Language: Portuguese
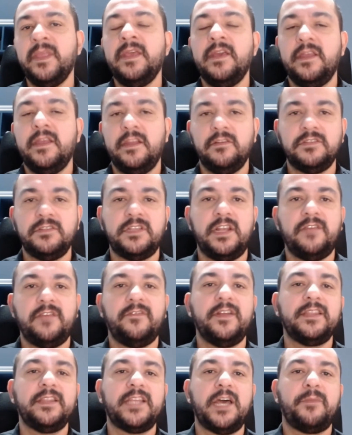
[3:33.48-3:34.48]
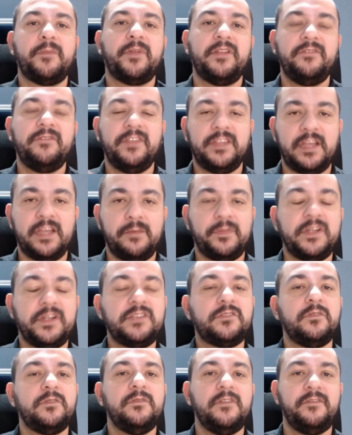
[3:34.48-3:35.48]
não se levantar para evitar para
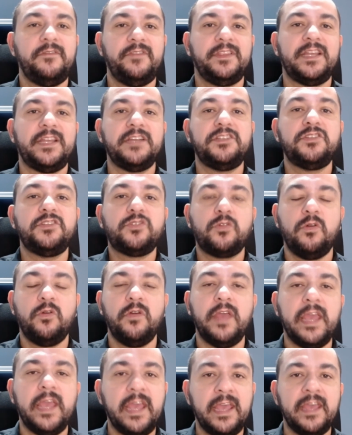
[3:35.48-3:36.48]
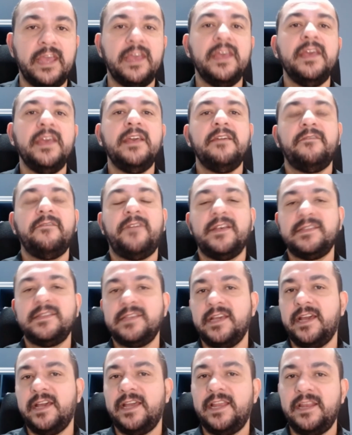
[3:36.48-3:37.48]
evitar de escorrer,
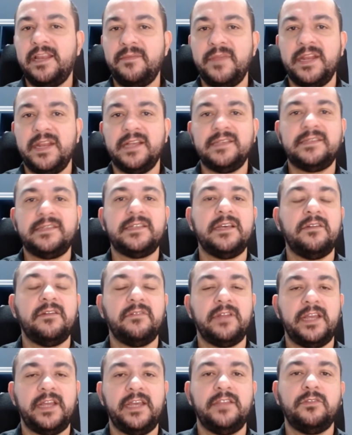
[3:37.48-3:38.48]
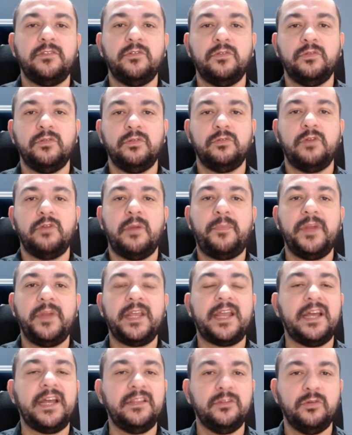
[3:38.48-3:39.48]
fazer a eliminação, né, do, do
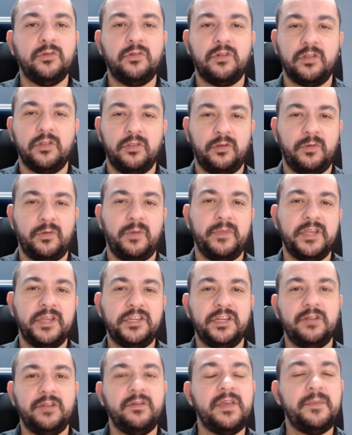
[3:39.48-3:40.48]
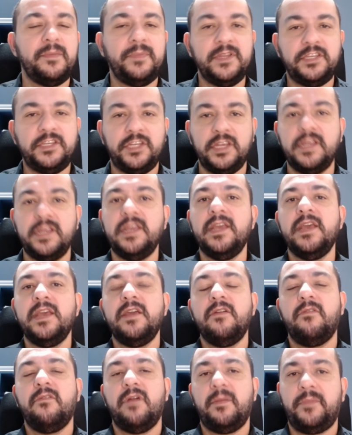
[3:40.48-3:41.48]
aplicador, normalmente não repetir
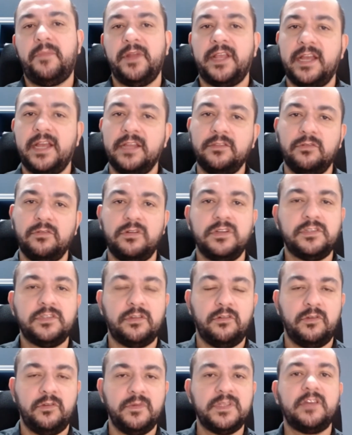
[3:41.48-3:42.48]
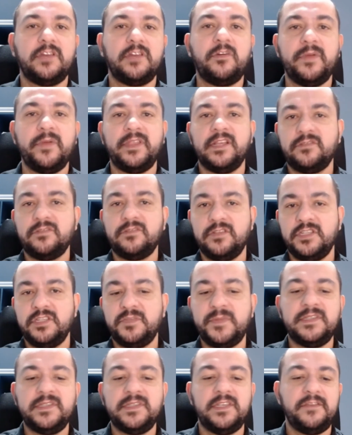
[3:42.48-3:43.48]
o aplicador, são algumas recomendações
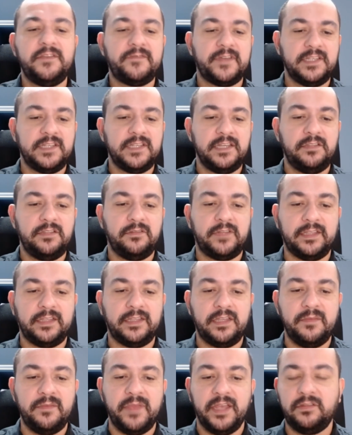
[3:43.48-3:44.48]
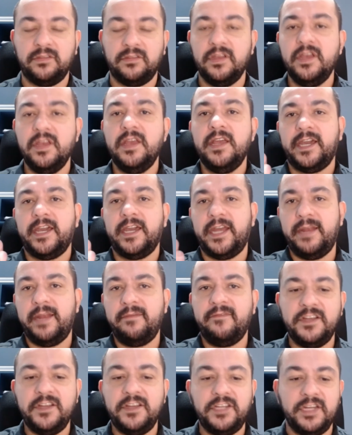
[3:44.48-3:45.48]
específicas aí do tratamento.
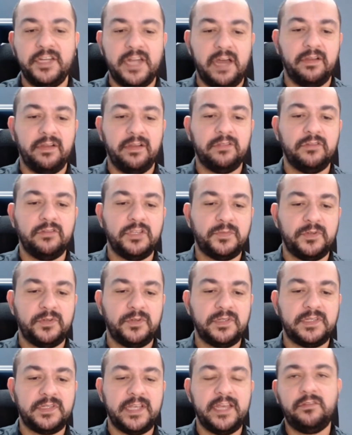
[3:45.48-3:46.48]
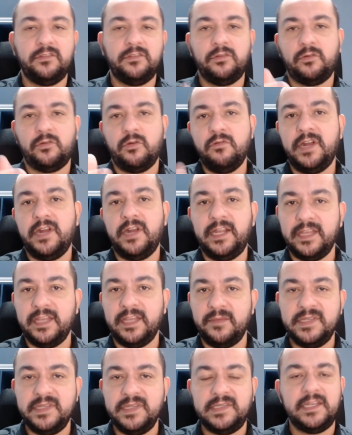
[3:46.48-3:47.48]
Creme vaginal a 2%, com
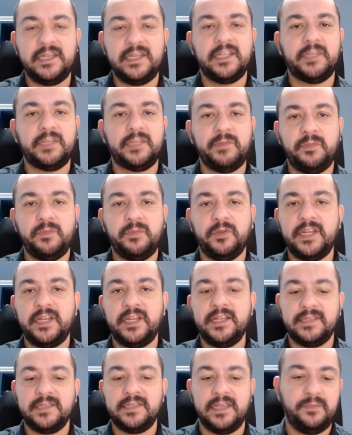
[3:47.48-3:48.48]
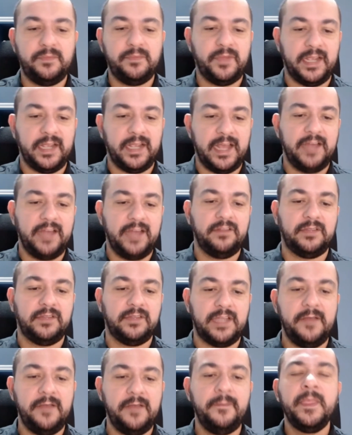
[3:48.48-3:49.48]
clindamicina também poderia ser empregado,
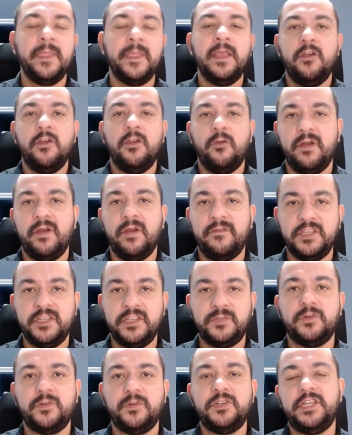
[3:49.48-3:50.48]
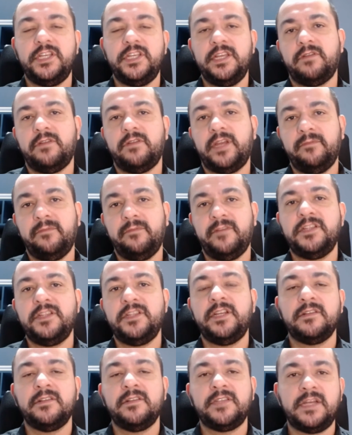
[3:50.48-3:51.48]
tá? Uma vez por dia, o creme
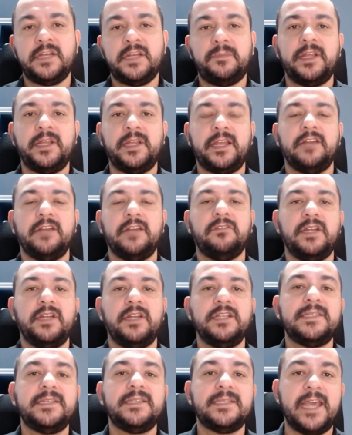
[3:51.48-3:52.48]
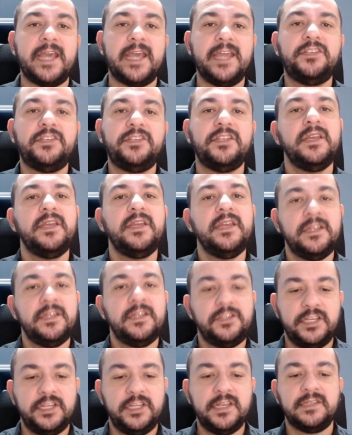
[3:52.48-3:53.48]
vaginal sendo aplicado durante 7
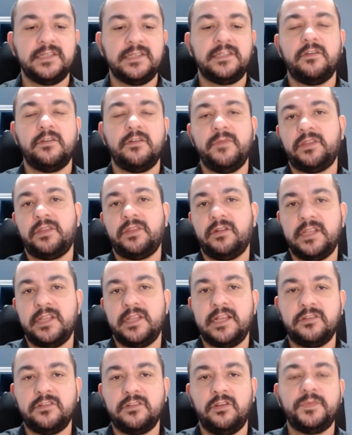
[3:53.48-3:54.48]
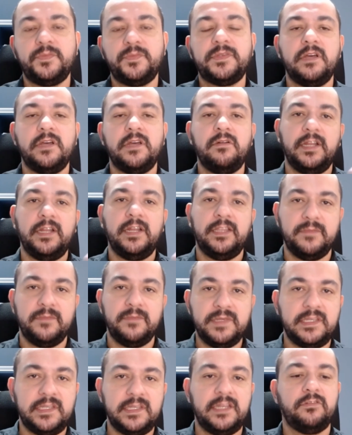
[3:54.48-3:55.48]
dias. Então, metronidazol é uma opção,
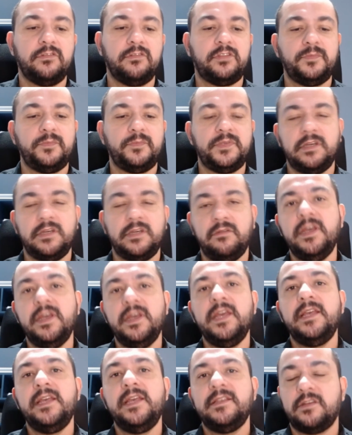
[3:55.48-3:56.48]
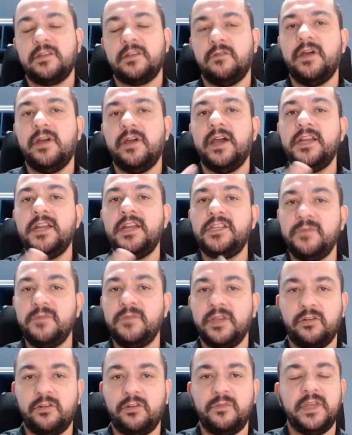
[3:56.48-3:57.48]
clindamicina é outra opção. São
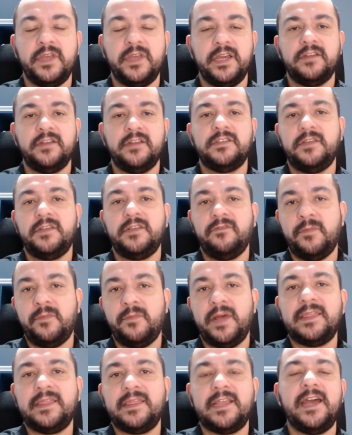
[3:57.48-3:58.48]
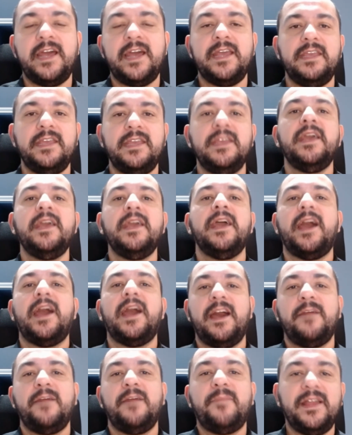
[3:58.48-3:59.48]
antimicrobianos que vão matar aí
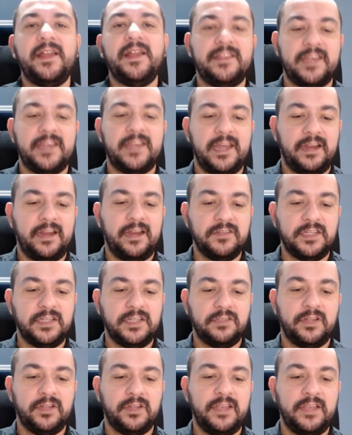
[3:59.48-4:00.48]
a bactéria causadora da